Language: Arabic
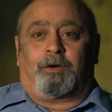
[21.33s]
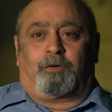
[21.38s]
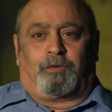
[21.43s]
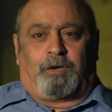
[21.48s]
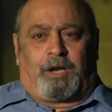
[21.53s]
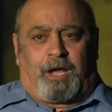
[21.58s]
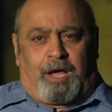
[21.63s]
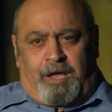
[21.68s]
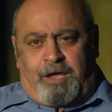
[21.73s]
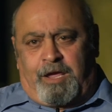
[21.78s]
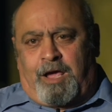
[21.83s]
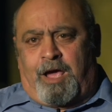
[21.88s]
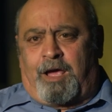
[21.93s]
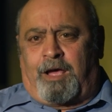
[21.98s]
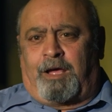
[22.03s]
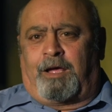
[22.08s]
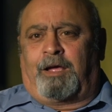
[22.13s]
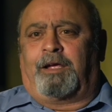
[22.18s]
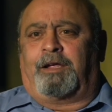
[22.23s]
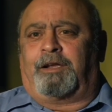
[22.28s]
والحقيقه
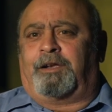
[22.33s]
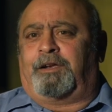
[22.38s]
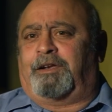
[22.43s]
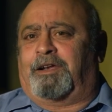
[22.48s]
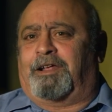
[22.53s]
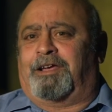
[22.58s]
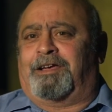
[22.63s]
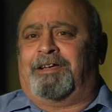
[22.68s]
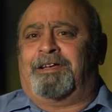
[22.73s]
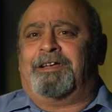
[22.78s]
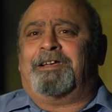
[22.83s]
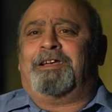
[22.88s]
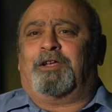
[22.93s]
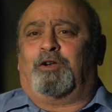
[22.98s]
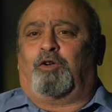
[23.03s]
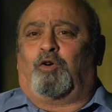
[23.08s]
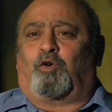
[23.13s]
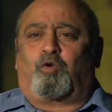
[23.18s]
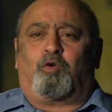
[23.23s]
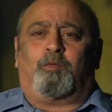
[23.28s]
ان
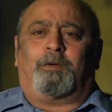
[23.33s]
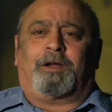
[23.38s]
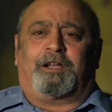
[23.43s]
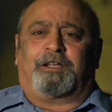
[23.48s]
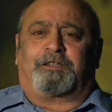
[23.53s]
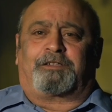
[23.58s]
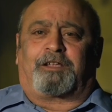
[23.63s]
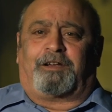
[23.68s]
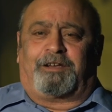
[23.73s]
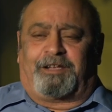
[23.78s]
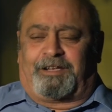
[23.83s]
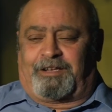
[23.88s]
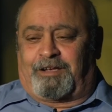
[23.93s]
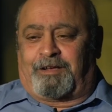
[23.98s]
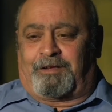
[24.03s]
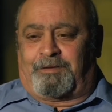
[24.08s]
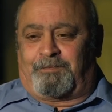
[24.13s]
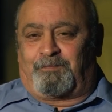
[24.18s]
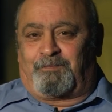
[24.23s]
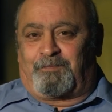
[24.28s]
الحكومه الايطاليه
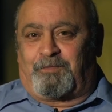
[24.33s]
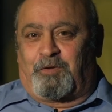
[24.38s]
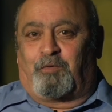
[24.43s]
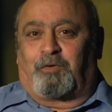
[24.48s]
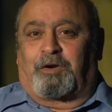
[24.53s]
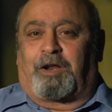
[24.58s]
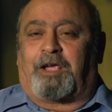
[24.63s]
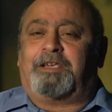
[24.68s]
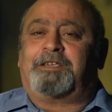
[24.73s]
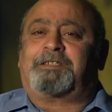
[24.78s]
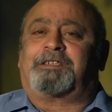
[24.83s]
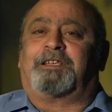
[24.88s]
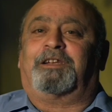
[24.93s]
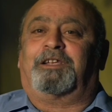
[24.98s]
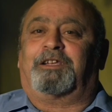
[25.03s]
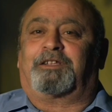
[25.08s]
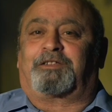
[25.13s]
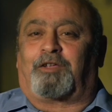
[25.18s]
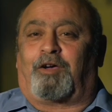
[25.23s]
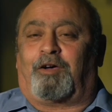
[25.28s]
والرئيس
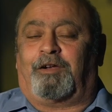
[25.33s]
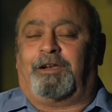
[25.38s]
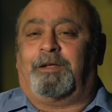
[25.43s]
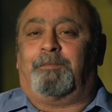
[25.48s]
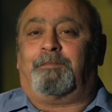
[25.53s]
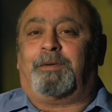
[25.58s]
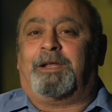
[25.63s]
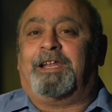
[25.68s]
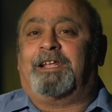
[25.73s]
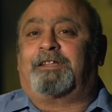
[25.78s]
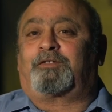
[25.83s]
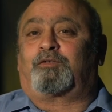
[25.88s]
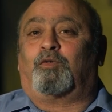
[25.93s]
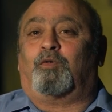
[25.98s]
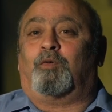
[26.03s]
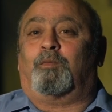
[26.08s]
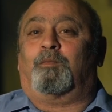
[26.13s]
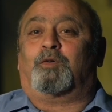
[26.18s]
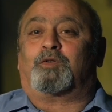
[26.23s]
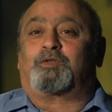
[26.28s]
الايطالي بينيتو
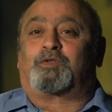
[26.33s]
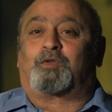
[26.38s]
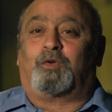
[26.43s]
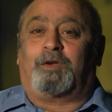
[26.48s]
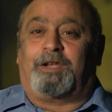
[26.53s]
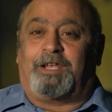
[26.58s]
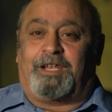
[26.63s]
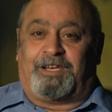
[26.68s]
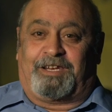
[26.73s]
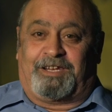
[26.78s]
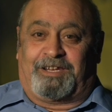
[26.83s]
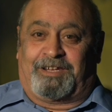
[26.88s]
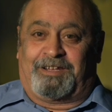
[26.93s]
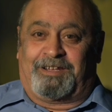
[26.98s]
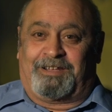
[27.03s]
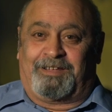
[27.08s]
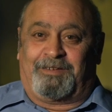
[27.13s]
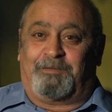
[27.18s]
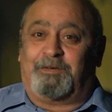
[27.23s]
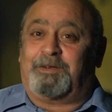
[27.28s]
موسوليني
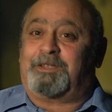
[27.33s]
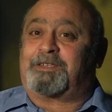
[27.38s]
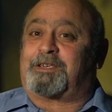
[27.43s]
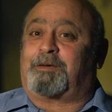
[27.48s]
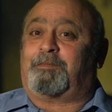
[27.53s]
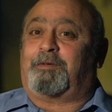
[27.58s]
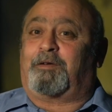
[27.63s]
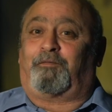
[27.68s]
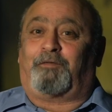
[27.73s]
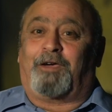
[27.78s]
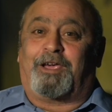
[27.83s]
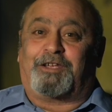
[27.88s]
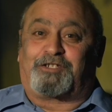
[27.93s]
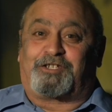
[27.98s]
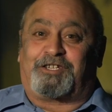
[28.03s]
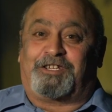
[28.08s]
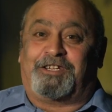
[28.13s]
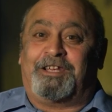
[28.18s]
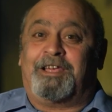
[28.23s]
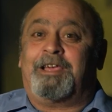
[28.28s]
بالنظام
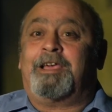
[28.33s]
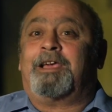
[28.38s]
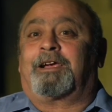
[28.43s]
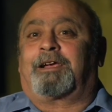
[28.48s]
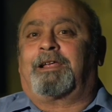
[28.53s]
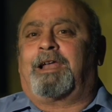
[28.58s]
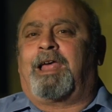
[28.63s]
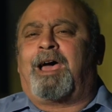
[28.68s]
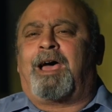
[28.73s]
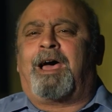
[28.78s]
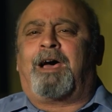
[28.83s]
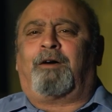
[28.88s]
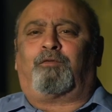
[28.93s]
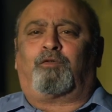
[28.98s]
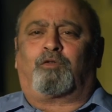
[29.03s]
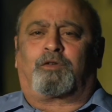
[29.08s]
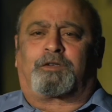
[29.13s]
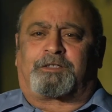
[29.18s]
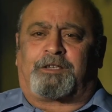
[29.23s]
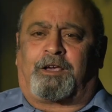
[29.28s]
الفاشي لقاها
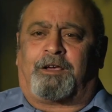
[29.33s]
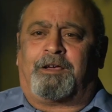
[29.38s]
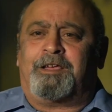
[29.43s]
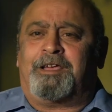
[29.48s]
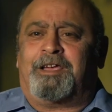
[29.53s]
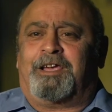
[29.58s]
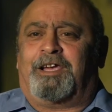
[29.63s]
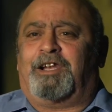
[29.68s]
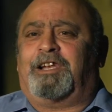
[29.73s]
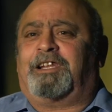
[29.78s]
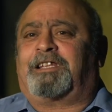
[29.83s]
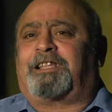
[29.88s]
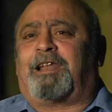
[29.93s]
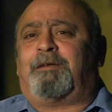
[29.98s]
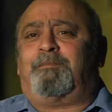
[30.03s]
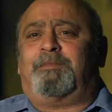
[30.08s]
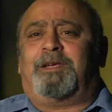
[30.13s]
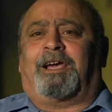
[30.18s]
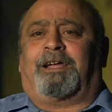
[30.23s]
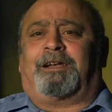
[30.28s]
فرصة
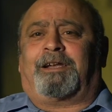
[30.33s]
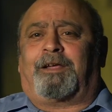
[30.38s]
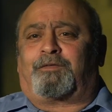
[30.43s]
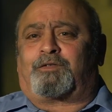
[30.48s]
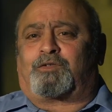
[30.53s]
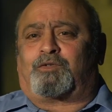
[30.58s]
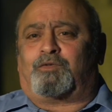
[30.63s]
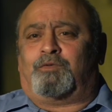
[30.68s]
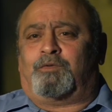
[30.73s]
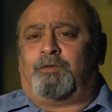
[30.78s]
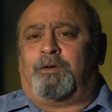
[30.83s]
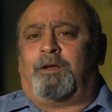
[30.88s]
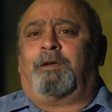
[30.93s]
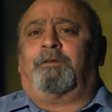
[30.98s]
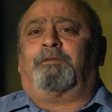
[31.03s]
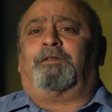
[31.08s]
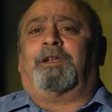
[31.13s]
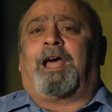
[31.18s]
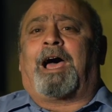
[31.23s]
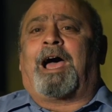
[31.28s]
لتنميع نفسه في
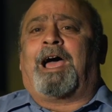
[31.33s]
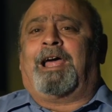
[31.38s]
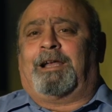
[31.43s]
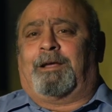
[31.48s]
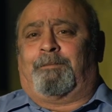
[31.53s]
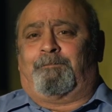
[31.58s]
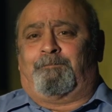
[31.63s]
العالم